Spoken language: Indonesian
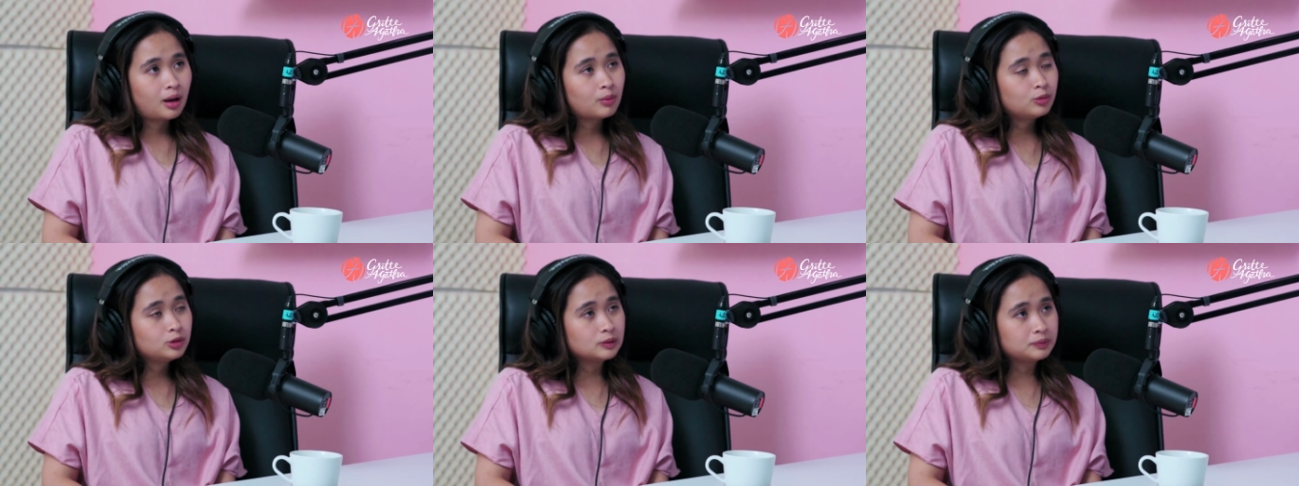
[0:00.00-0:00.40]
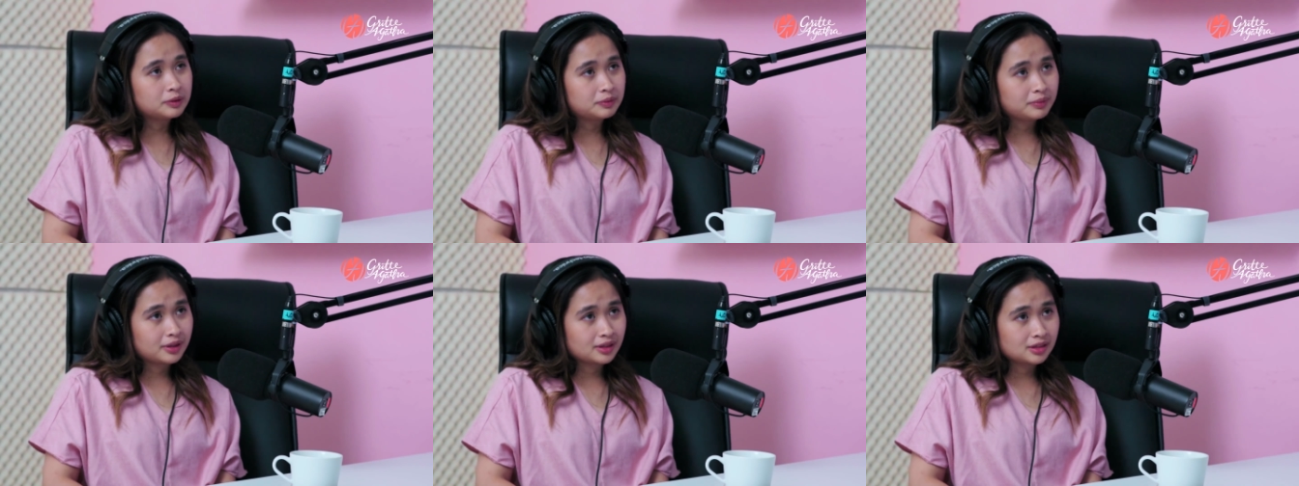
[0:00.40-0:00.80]
kamu
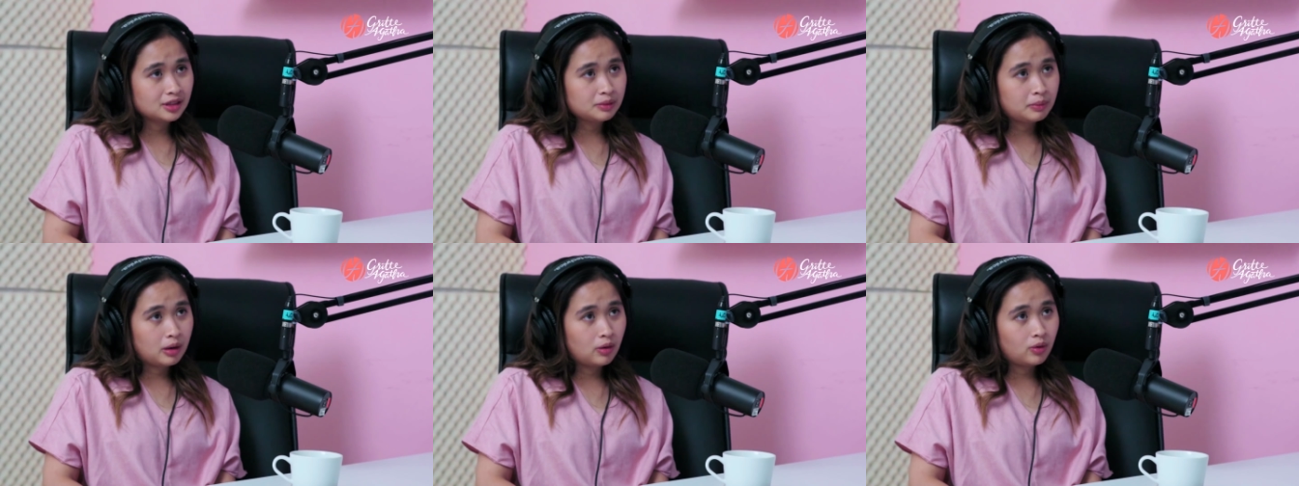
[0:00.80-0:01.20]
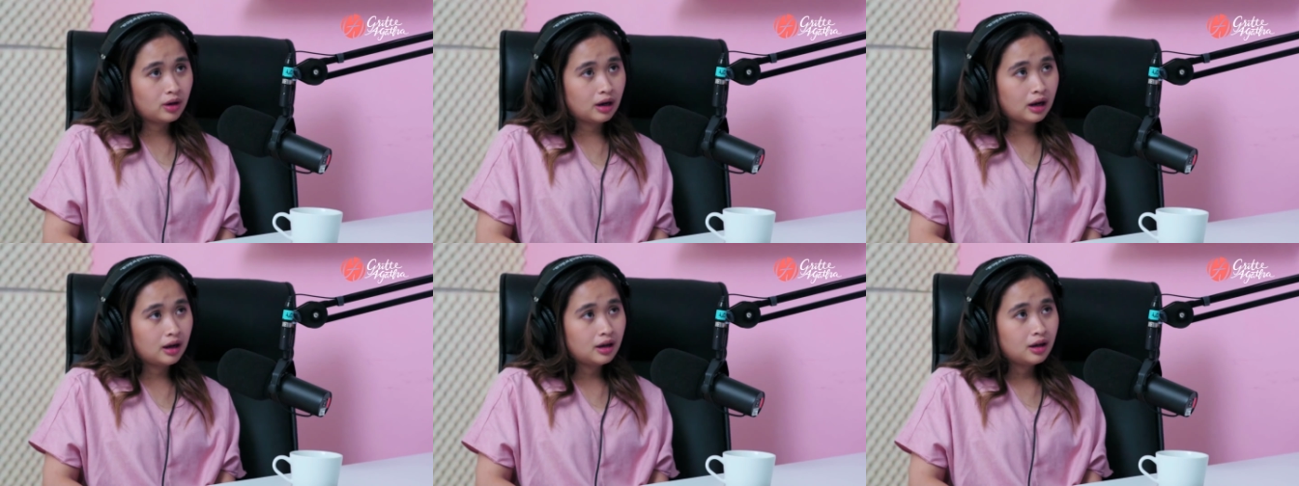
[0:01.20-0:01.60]
sempat mention
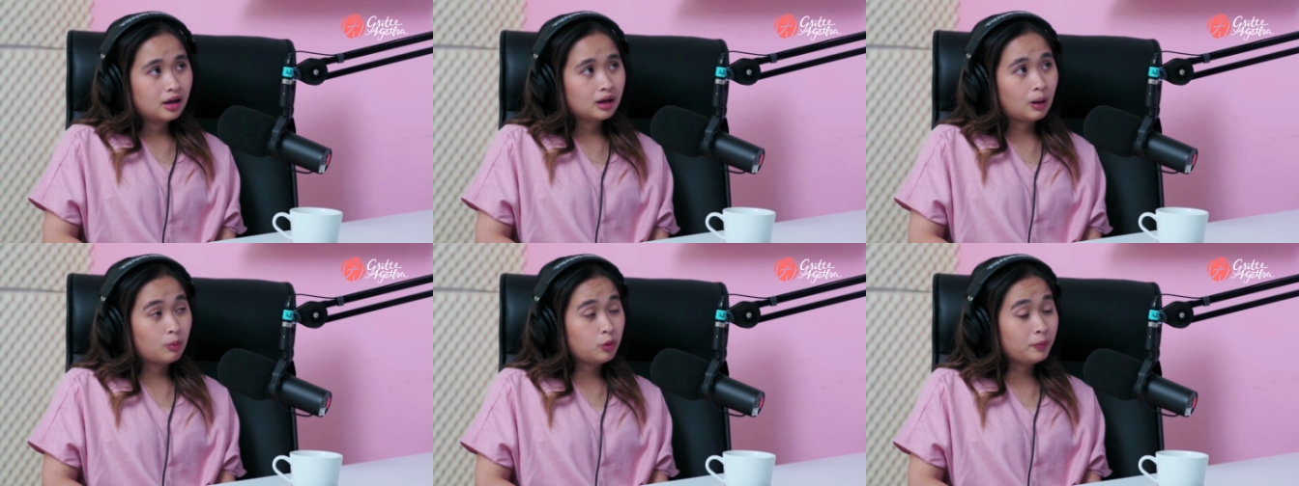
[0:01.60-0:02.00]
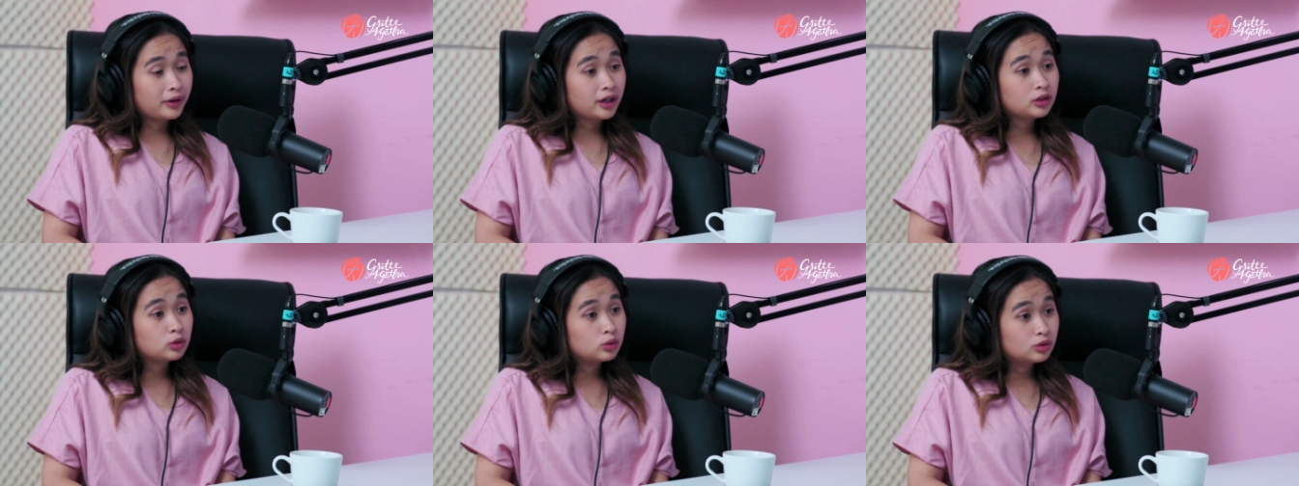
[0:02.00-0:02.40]
bahwa kamu
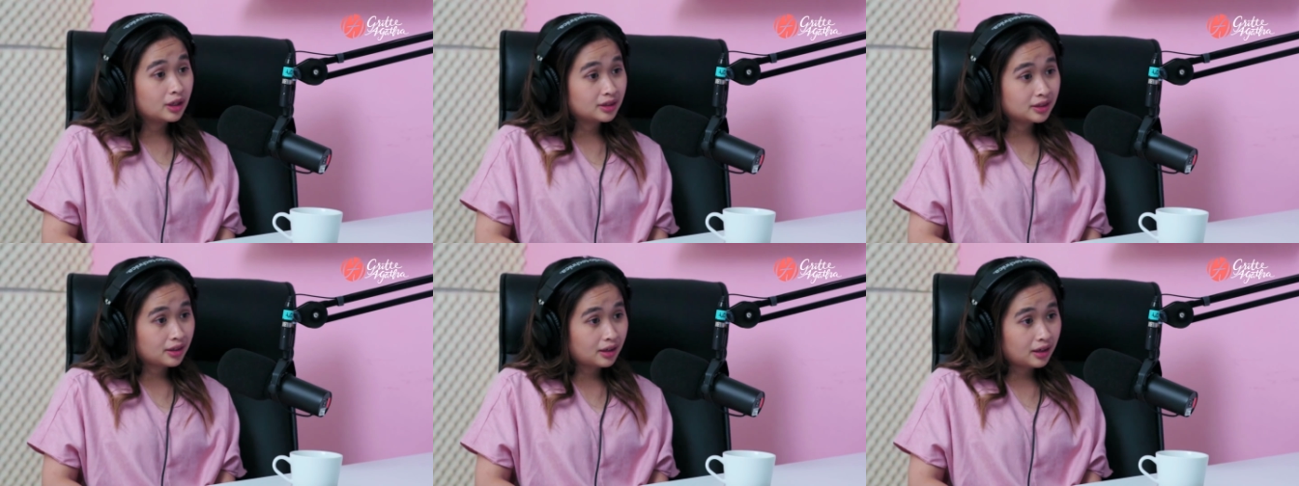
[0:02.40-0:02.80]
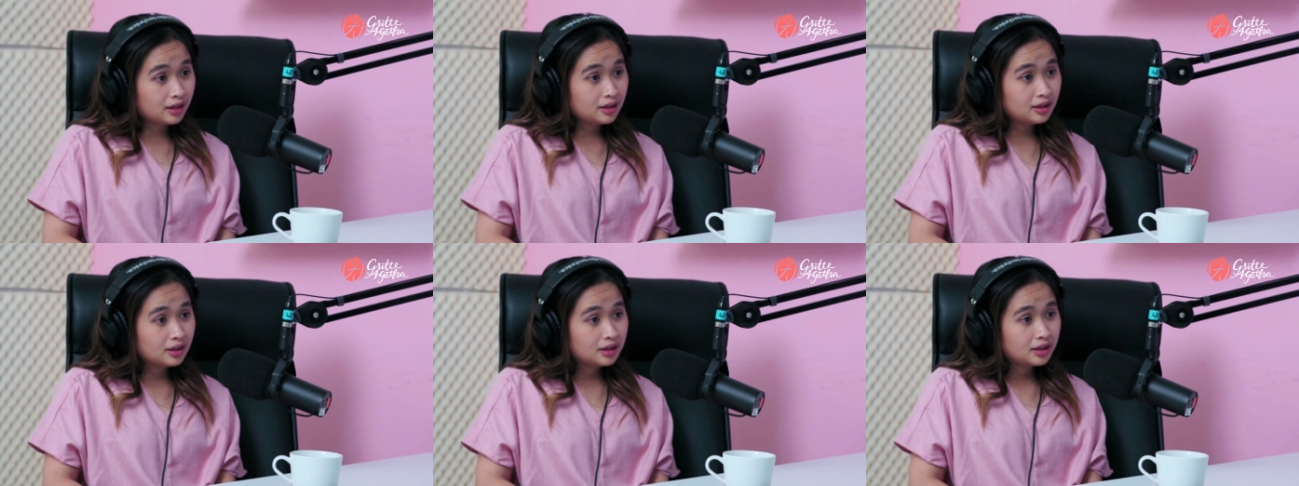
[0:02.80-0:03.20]
pengen gugat
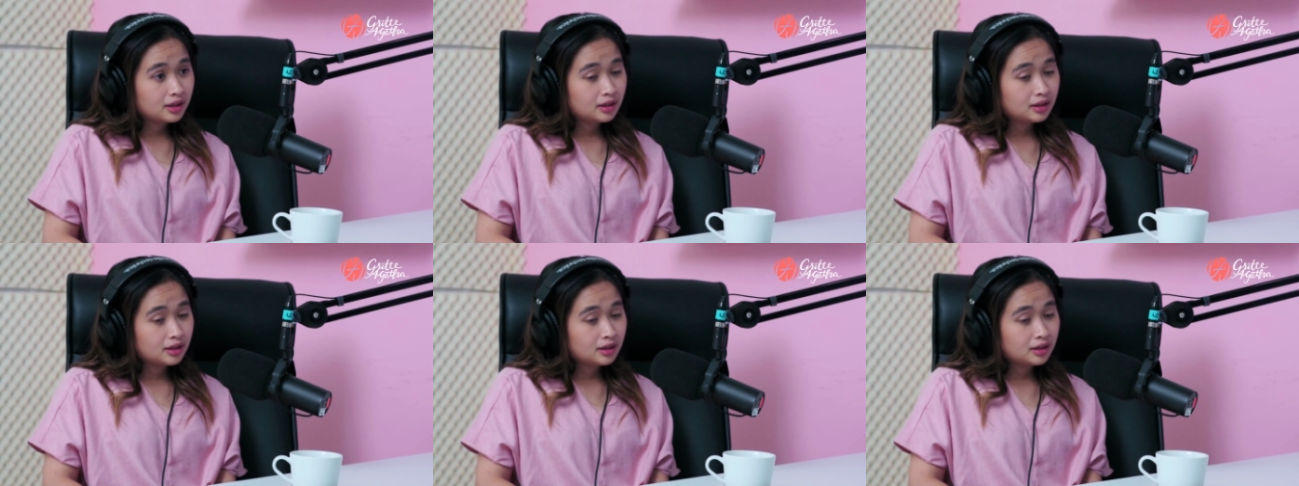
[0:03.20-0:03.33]
cerai